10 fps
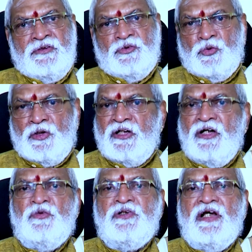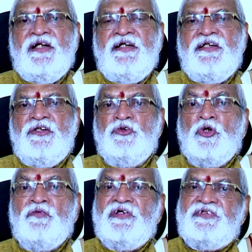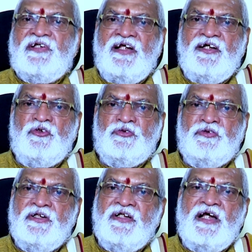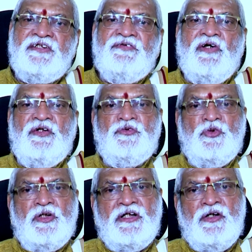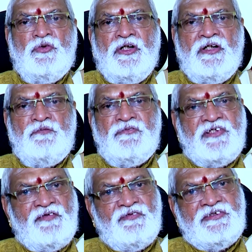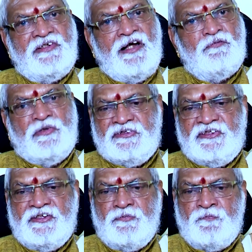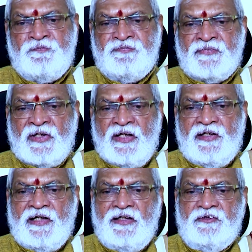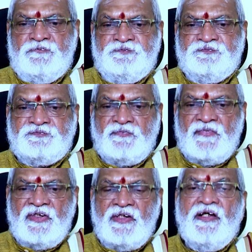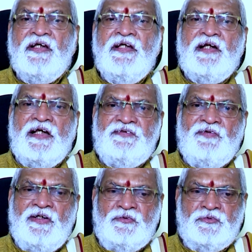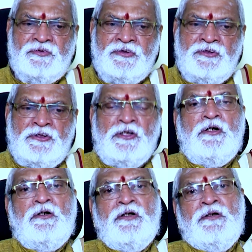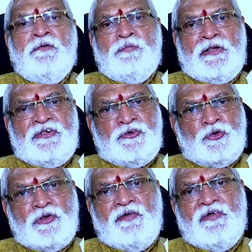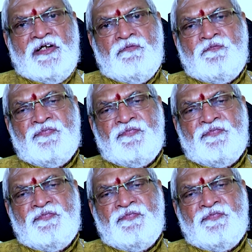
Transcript: దూరంగా ఉండాలి దుర్వ్యసనాలకు ఈ రాశివారు దూరంగా ఉండటం సర్వత్రా మంచిది ఇక ఈ రాశివారు ప్రతి శుక్రవారం